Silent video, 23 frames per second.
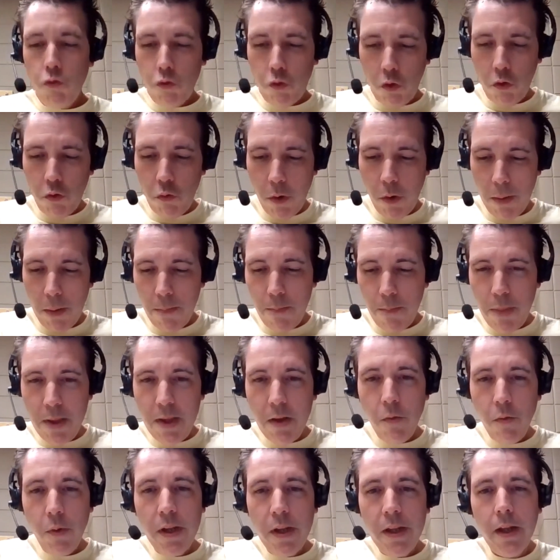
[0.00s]
du tournoi
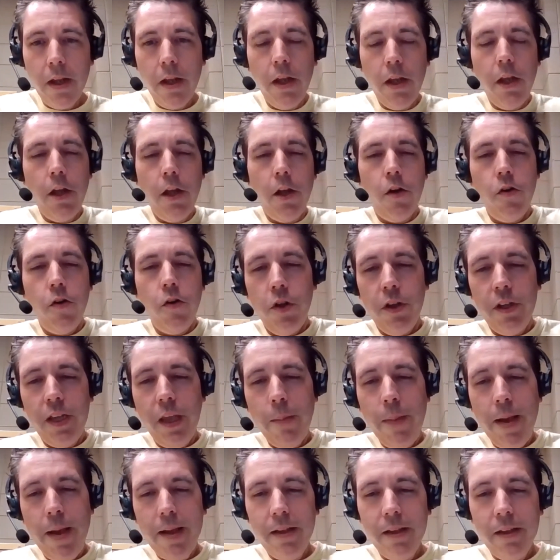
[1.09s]
Piwi de
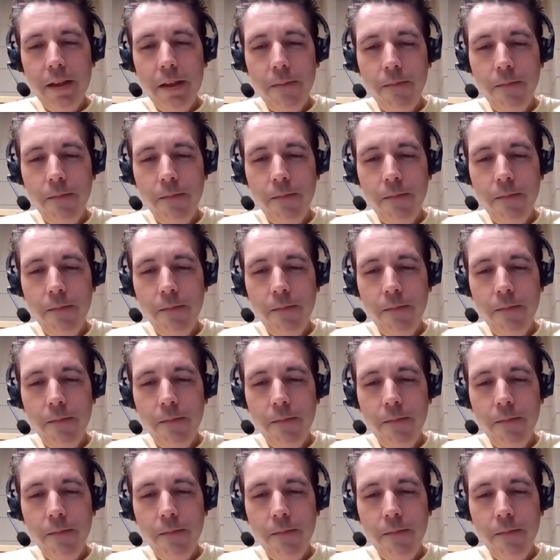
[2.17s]
Québec.